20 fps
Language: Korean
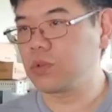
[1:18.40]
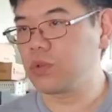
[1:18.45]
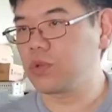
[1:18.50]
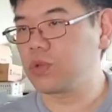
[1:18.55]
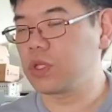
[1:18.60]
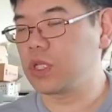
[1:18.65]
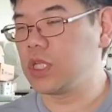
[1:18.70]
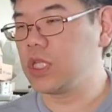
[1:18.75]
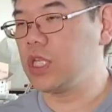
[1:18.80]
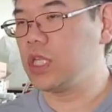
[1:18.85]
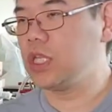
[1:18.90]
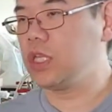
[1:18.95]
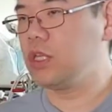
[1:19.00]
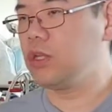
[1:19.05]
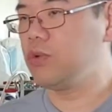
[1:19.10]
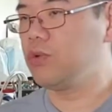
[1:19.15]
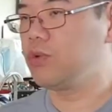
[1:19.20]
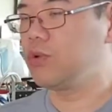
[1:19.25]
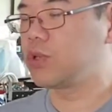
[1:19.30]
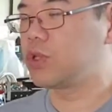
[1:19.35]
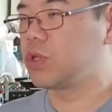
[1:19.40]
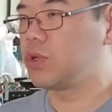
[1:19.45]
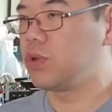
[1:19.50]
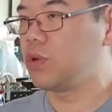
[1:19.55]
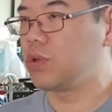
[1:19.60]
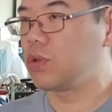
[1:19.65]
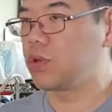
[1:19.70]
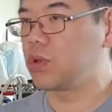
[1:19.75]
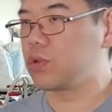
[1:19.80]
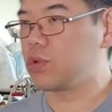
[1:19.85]
또 이 이후로
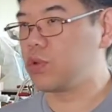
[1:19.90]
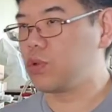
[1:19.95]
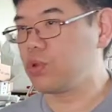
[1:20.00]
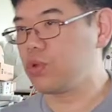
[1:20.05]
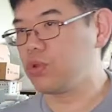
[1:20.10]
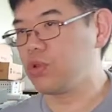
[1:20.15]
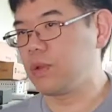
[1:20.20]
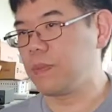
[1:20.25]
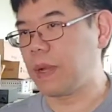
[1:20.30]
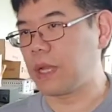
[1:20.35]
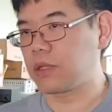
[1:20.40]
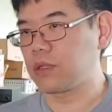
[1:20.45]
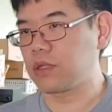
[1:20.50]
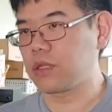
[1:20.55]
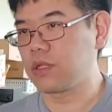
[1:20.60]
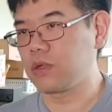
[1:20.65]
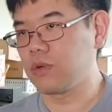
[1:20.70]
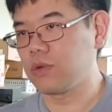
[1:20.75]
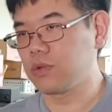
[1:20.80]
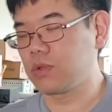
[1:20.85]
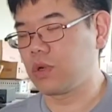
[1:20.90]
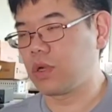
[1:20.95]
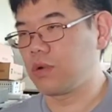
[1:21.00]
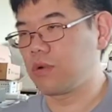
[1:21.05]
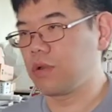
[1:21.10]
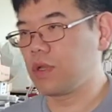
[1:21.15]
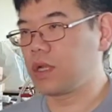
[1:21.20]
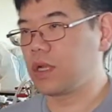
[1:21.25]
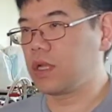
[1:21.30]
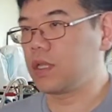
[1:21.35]
들어오는 건 또 손을 봐서
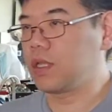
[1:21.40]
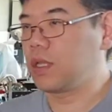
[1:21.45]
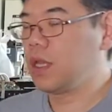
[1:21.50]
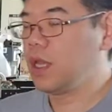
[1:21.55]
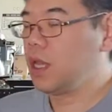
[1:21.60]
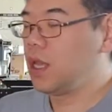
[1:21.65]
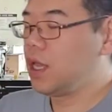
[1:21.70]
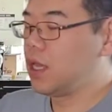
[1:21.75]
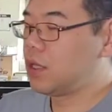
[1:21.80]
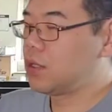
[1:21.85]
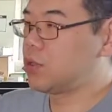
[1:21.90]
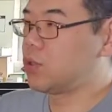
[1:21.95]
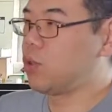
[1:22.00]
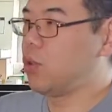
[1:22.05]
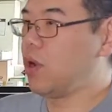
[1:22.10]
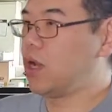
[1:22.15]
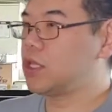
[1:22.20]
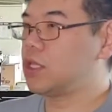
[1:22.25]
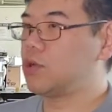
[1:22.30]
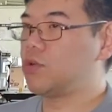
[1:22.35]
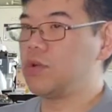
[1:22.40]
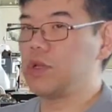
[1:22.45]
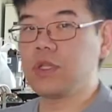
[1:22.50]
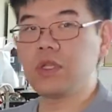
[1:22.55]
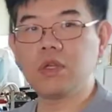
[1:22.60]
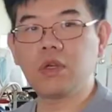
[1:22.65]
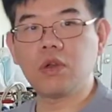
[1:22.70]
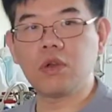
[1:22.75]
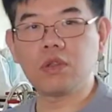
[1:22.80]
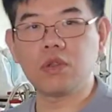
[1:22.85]
들어오더라고요 그러니까 좋아지고
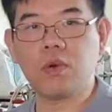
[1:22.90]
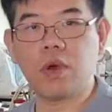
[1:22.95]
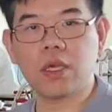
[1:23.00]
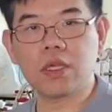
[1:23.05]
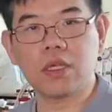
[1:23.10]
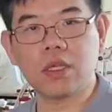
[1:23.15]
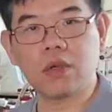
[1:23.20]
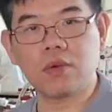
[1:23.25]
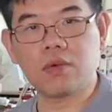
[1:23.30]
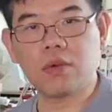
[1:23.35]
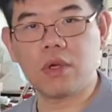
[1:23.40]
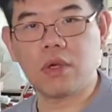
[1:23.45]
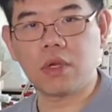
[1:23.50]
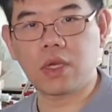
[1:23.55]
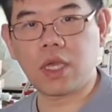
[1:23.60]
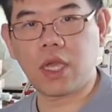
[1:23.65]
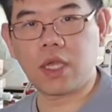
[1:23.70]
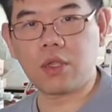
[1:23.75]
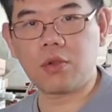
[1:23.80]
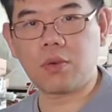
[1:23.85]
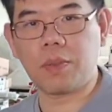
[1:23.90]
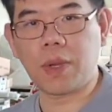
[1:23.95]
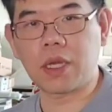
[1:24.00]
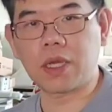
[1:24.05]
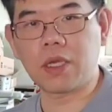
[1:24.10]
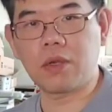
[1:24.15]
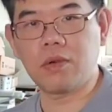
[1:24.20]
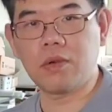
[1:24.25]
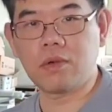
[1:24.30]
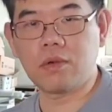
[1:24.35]
있는 거는 확실하고요 계속
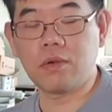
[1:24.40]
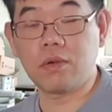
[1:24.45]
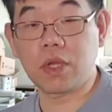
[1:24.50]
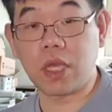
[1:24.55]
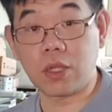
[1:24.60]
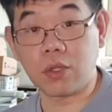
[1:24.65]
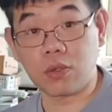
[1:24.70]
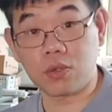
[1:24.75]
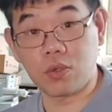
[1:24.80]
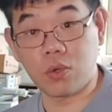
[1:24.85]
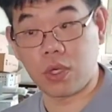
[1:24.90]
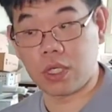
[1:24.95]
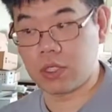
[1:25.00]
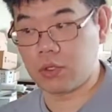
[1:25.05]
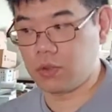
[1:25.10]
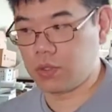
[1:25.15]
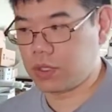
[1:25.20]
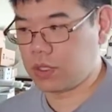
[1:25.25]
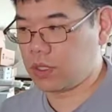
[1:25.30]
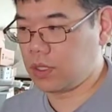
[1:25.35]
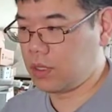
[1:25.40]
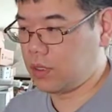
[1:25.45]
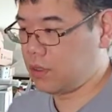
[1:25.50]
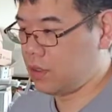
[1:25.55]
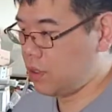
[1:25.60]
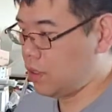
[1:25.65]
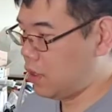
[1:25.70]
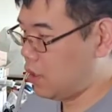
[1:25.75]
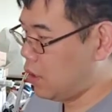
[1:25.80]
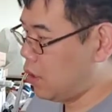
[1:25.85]
바뀌고 있고 계속 좋아지고 있어요
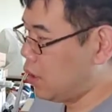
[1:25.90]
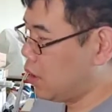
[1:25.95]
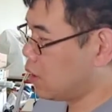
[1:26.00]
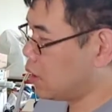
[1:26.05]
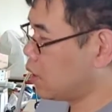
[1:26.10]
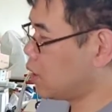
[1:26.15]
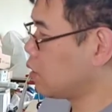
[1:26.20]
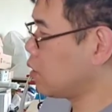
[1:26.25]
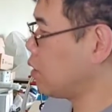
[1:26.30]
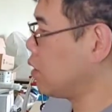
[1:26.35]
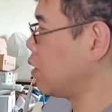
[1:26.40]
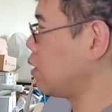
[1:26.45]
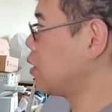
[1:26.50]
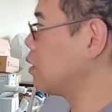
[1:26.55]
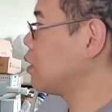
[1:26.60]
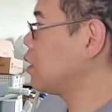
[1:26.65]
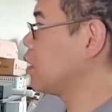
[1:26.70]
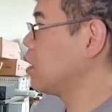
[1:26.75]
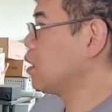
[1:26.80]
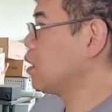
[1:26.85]
그래서